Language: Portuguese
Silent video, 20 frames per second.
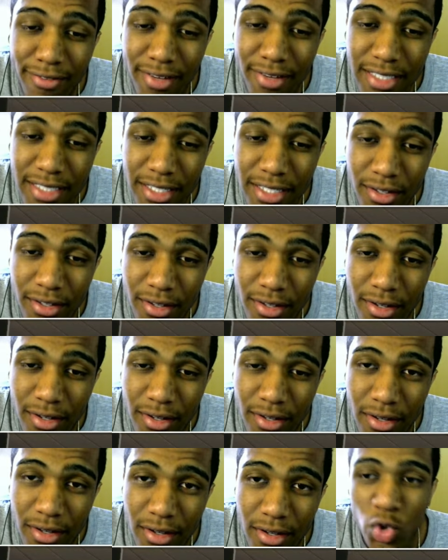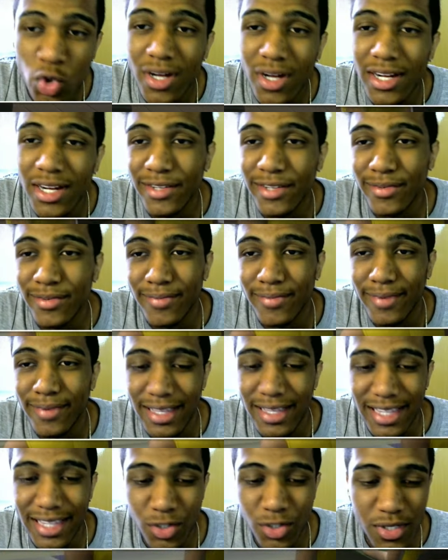O que, que ele tá fazendo? Tá jogando,
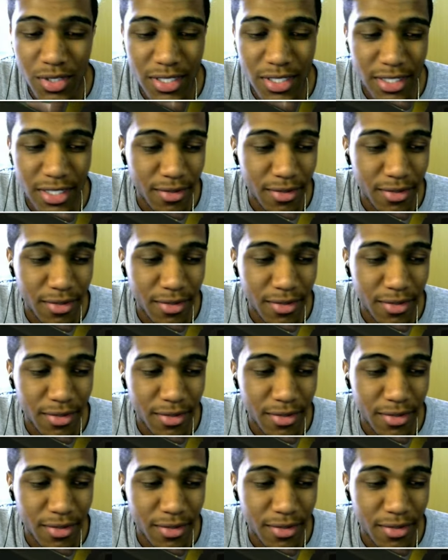ele tá